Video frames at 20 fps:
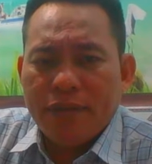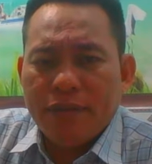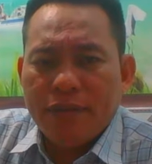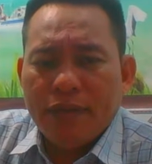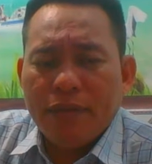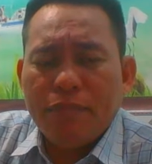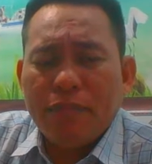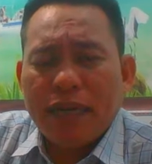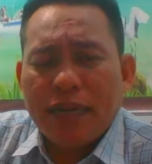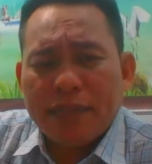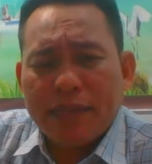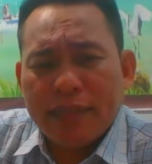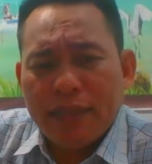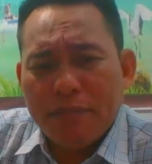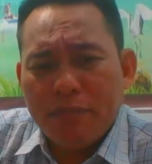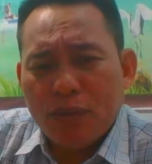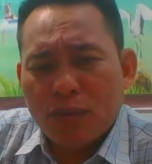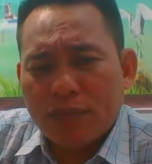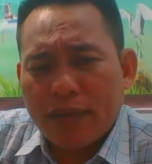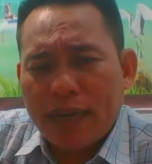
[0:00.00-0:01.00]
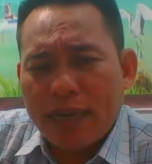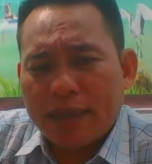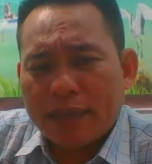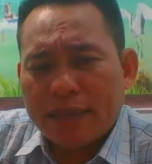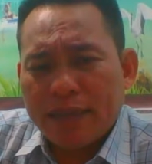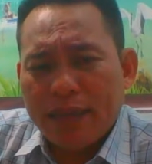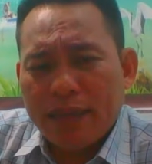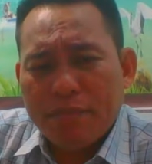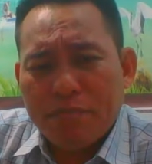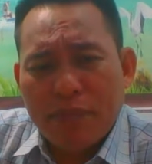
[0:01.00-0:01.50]
đó mà nó sinh một lần
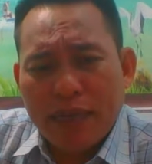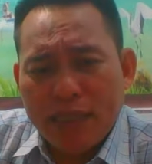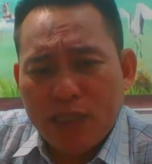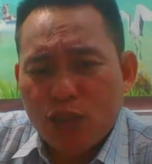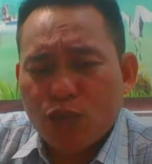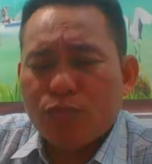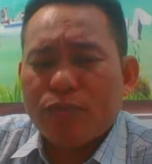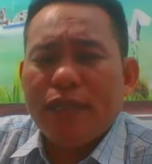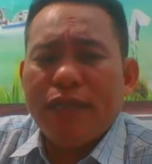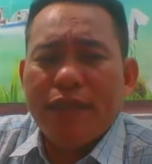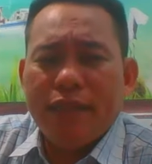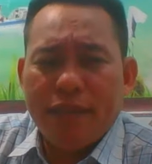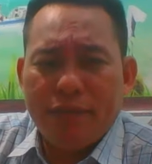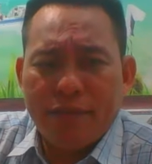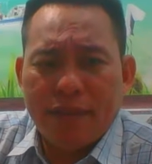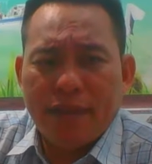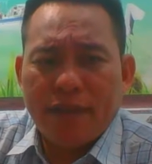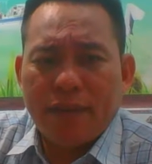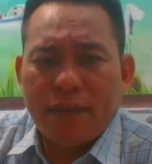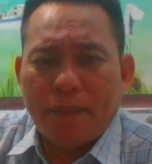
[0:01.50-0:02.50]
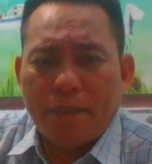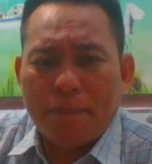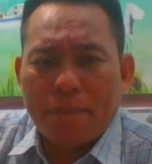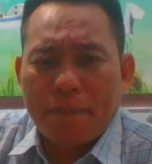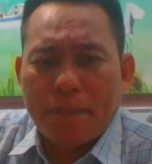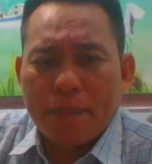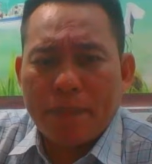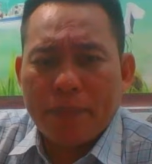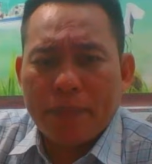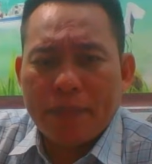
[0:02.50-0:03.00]
tức là mấy chục người như vậy
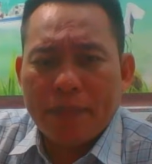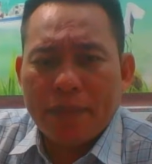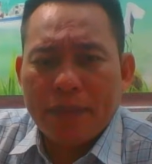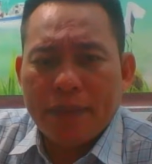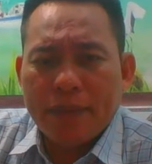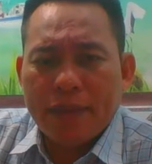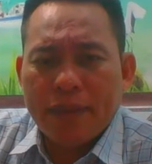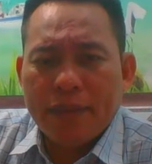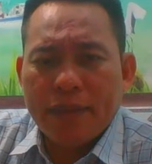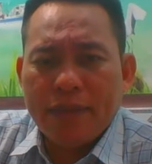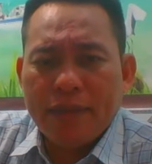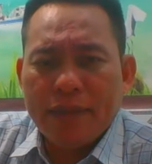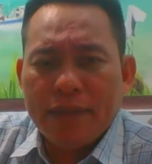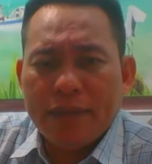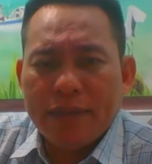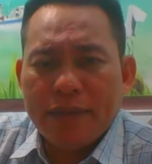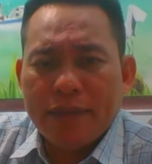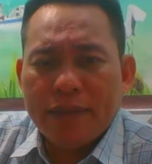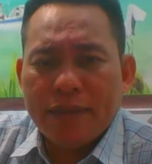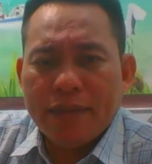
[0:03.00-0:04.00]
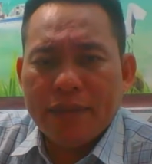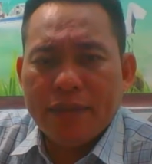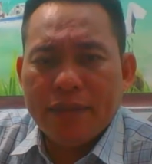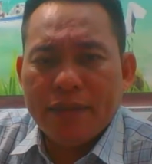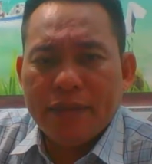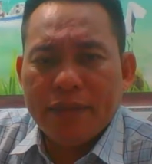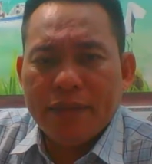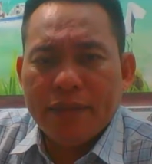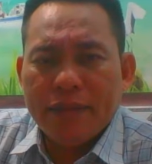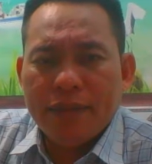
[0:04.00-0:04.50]
à.
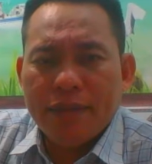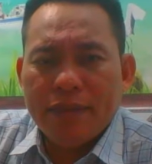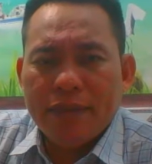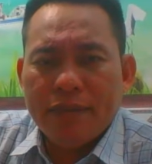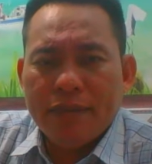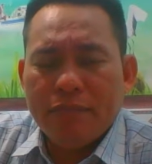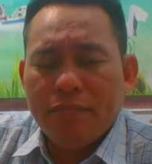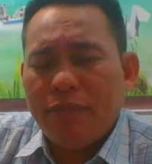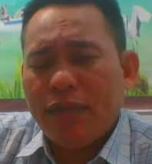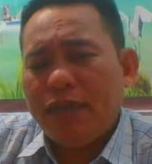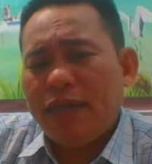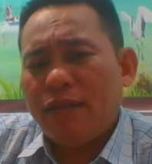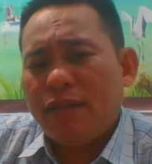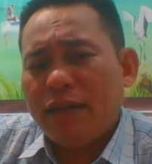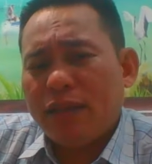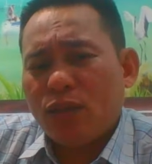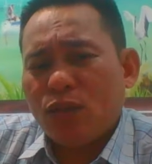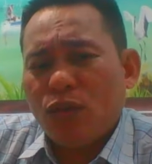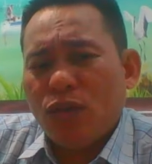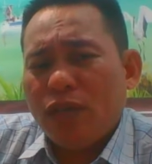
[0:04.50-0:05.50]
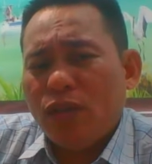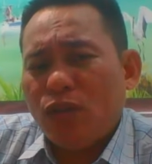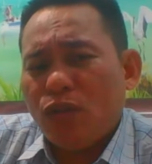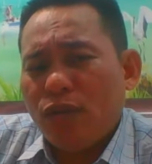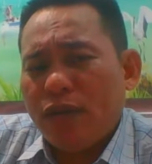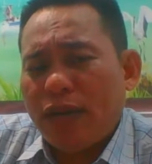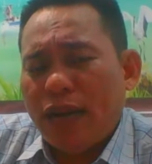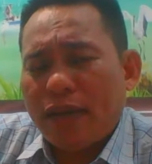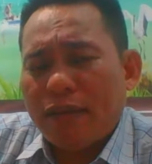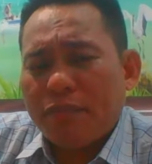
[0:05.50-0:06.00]
bắt đầu là tôi lên
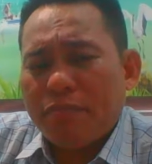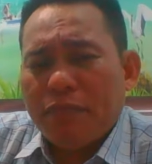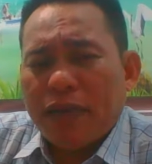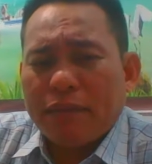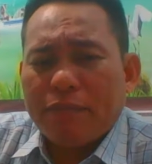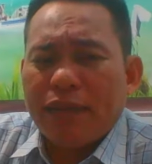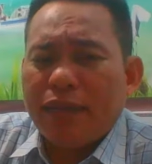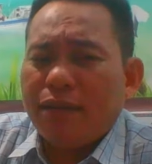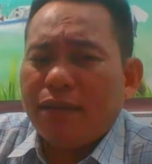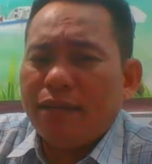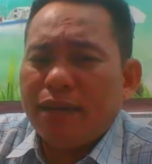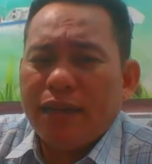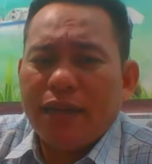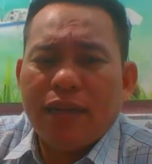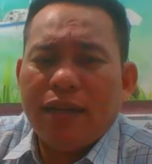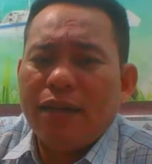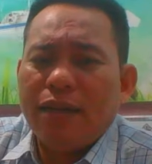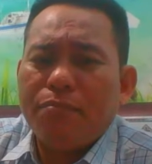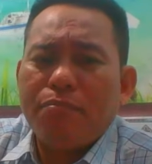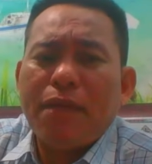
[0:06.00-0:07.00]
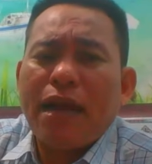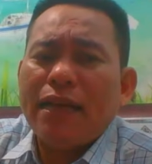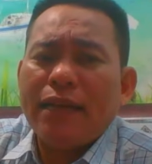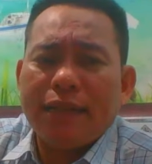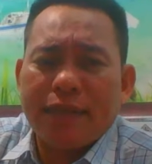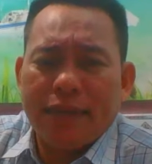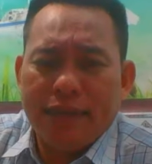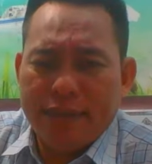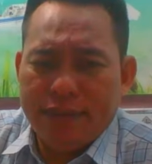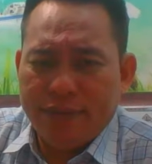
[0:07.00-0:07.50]
tôi lật mặt bắt đầu là lo bán
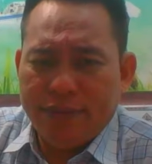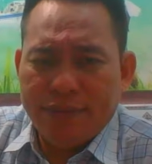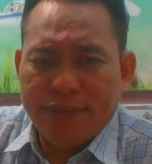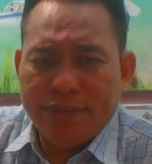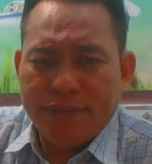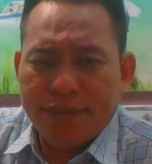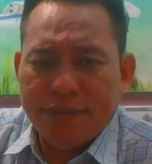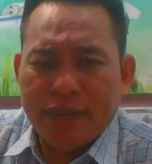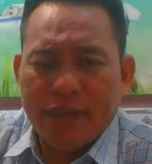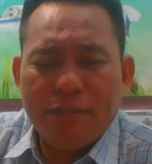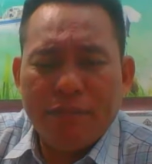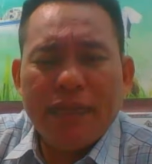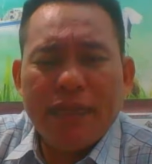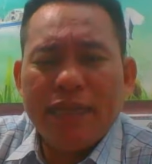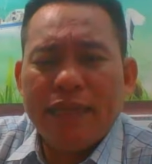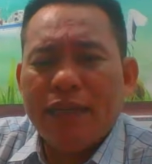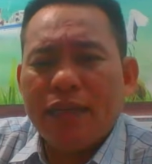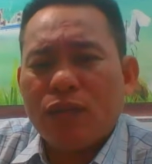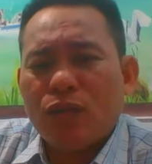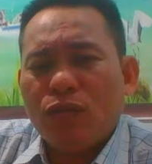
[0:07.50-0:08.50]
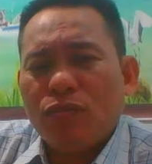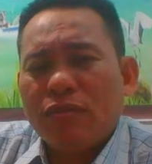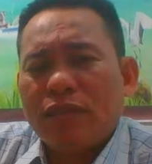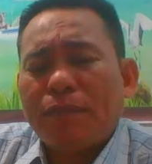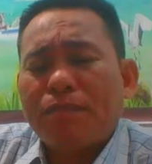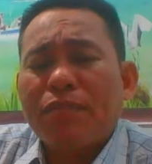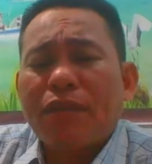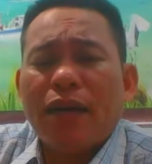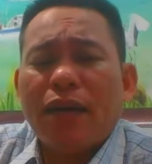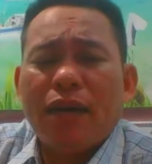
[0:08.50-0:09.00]
cân đó, bây giờ cũng
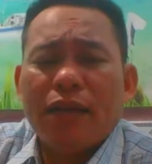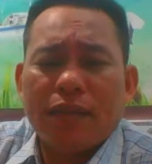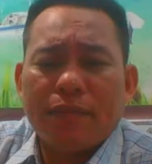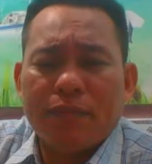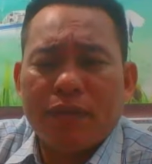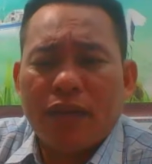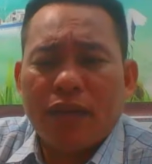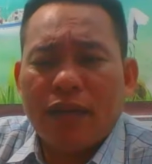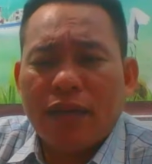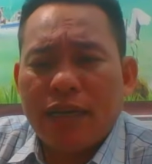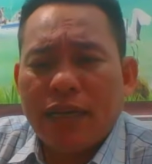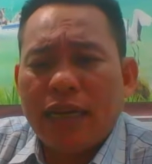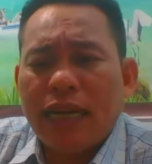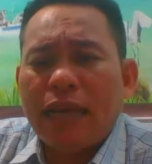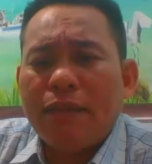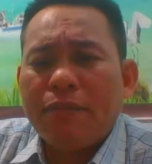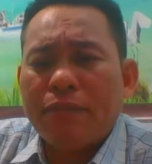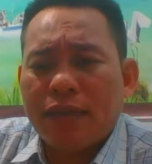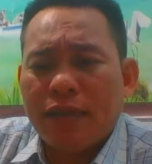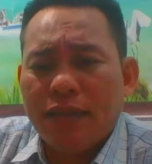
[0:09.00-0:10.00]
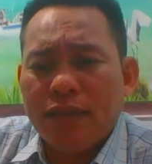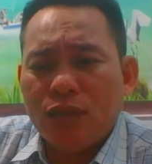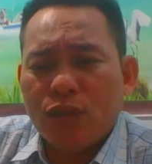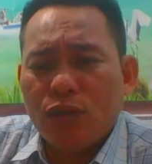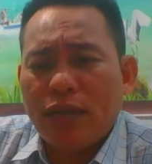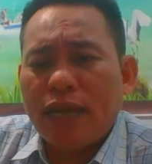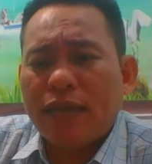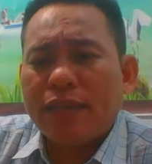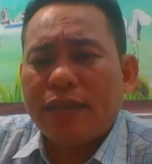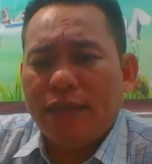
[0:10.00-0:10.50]
tập tò tập tò làm kênh
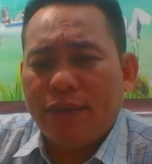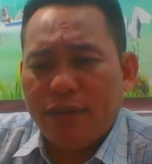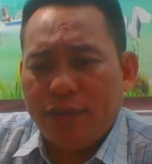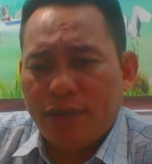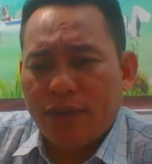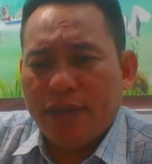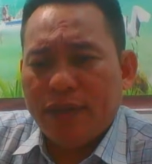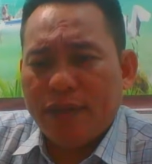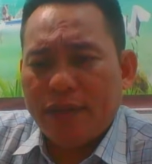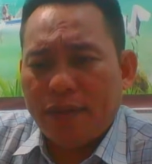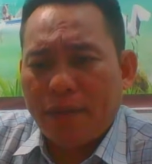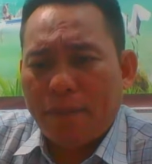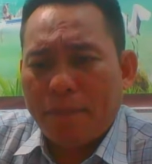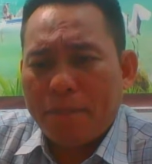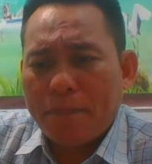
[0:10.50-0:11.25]
tôi đang theo dõi đó